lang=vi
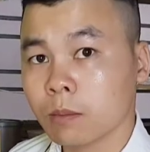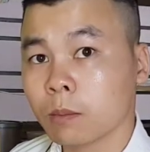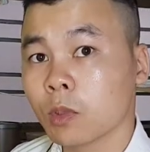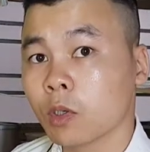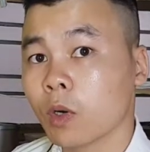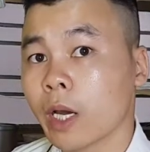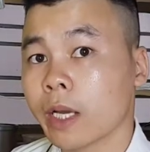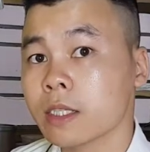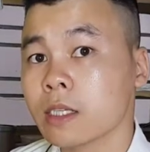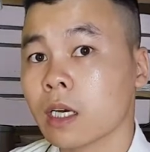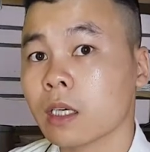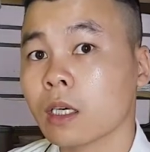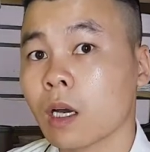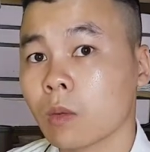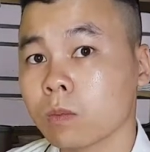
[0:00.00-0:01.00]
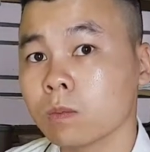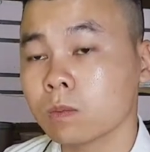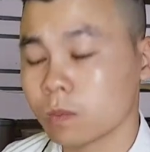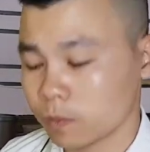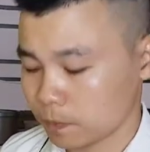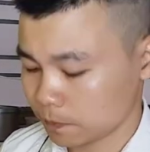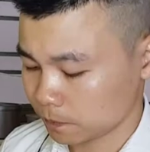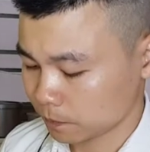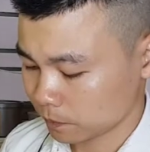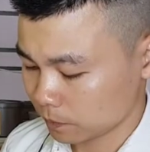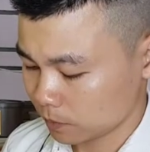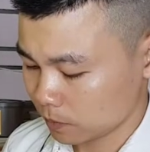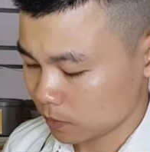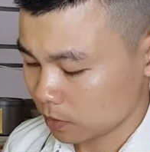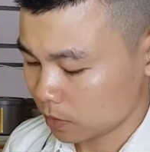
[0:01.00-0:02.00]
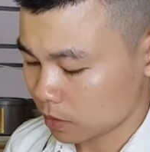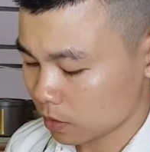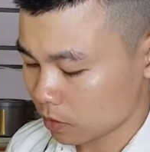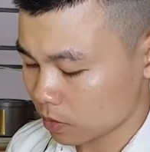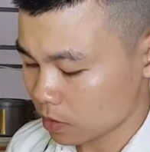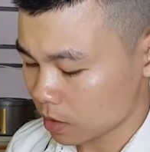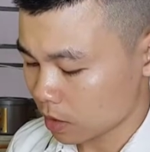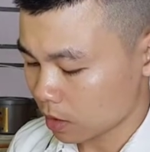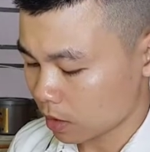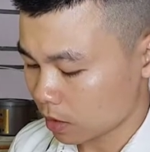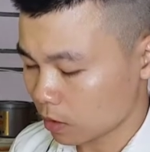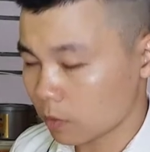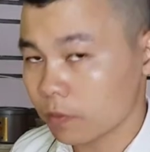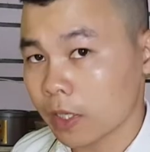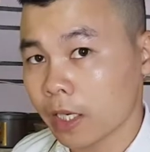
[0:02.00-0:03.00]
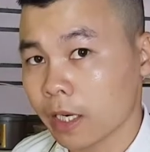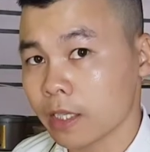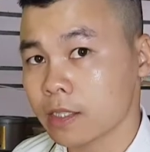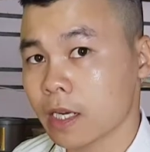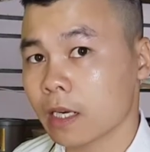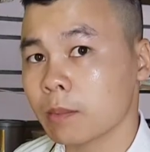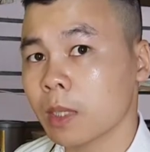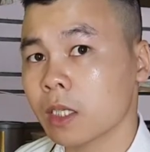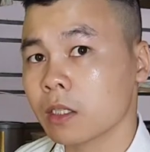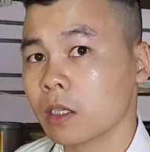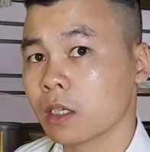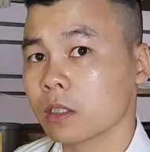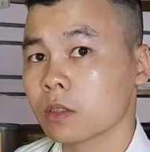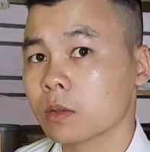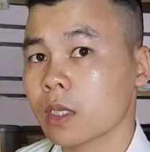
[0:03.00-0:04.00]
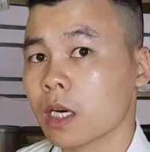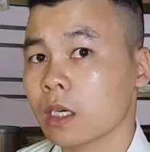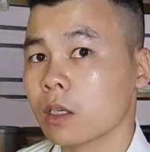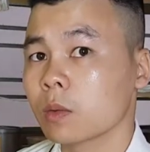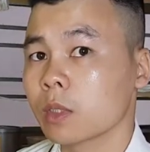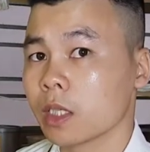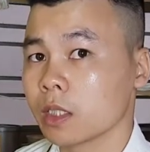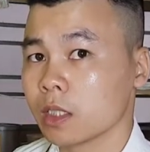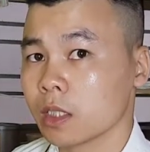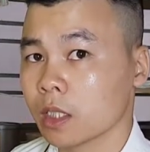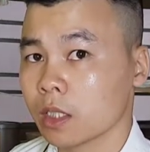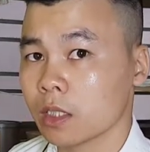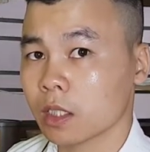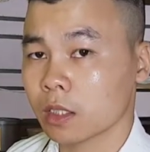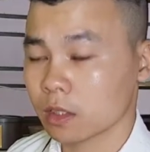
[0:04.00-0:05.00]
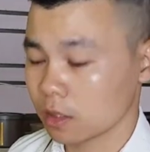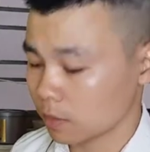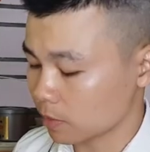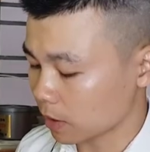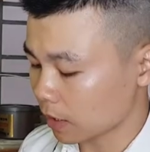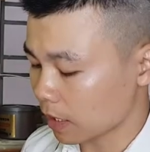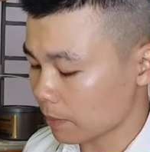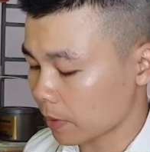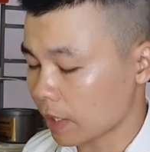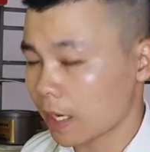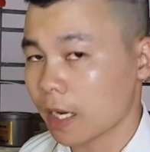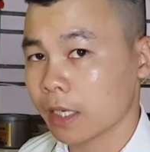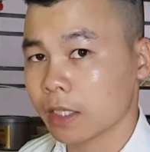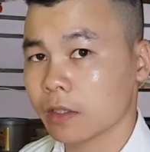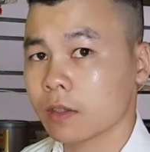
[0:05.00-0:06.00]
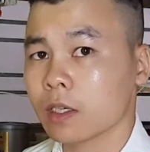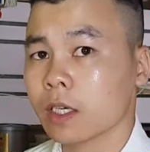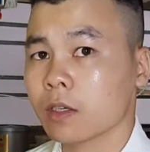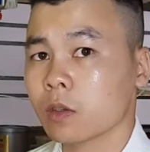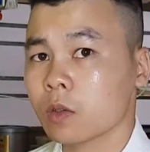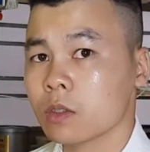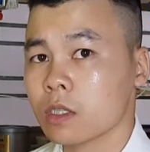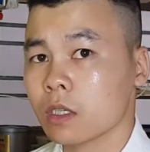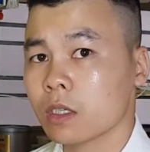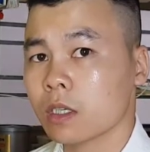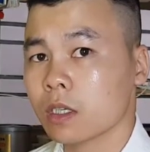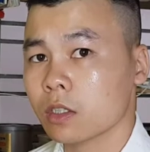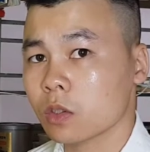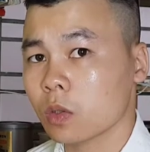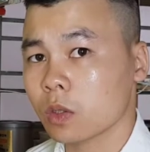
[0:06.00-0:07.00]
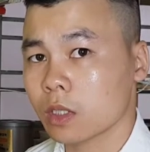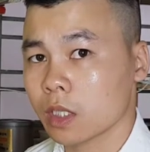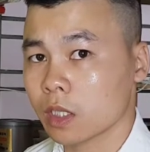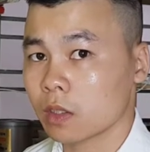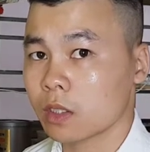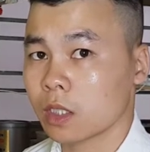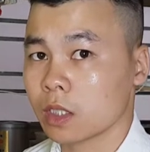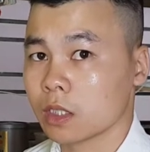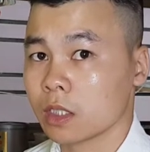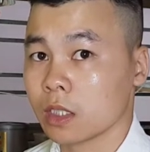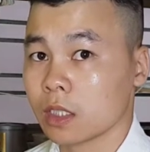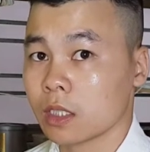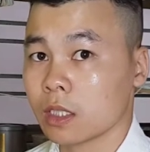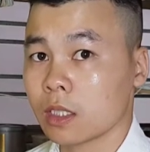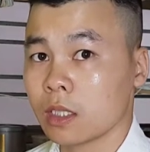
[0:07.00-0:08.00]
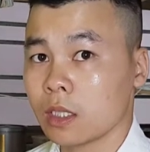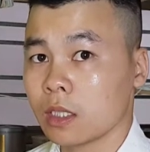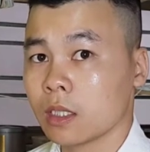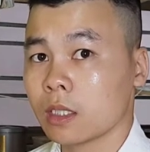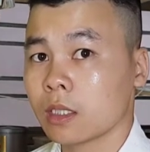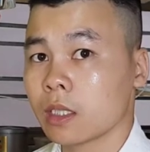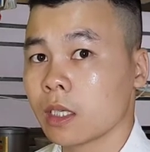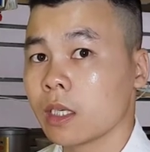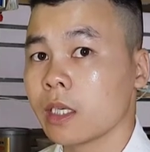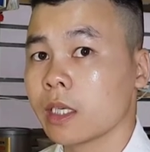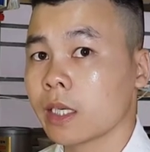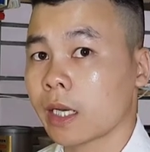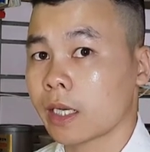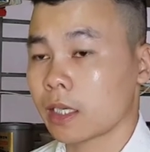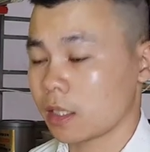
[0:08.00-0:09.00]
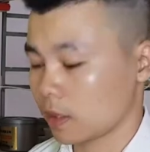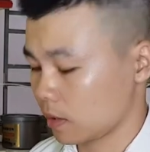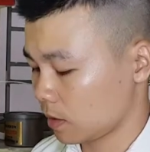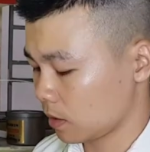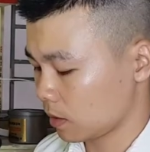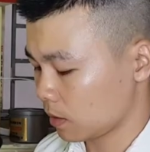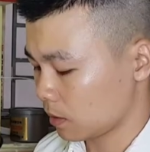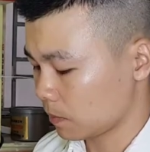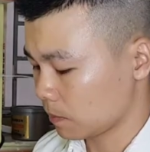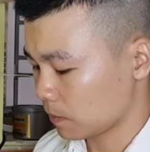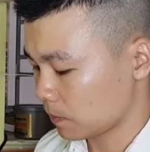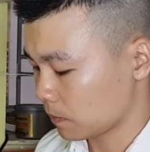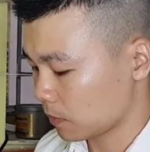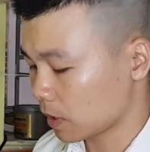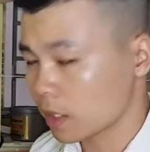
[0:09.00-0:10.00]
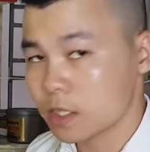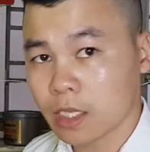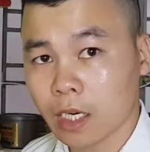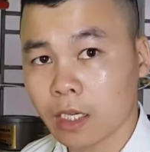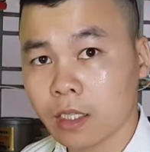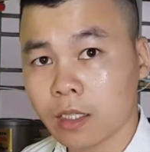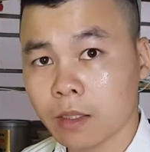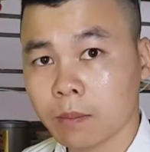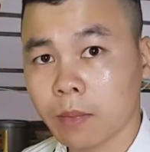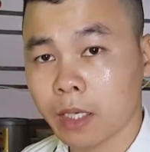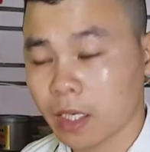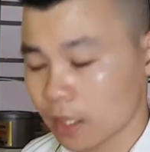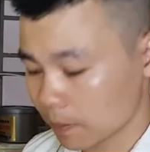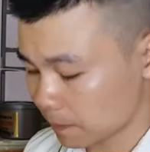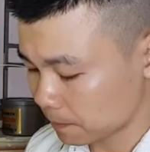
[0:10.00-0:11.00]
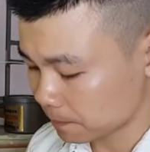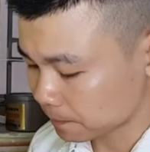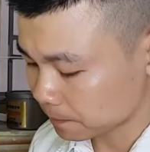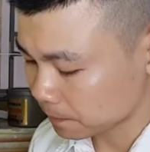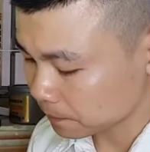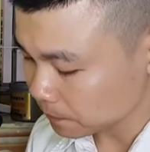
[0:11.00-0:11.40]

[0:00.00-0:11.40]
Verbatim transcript: một loại ánh sáng nóng nhưng nó sẽ không phát ra ánh sáng mắt thường chúng ta không thể nhìn thấy được nhưng mà camera thì nó lại hỗ trợ rất là tốt để có thể nhìn thấy hình ảnh đen trắng ban đêm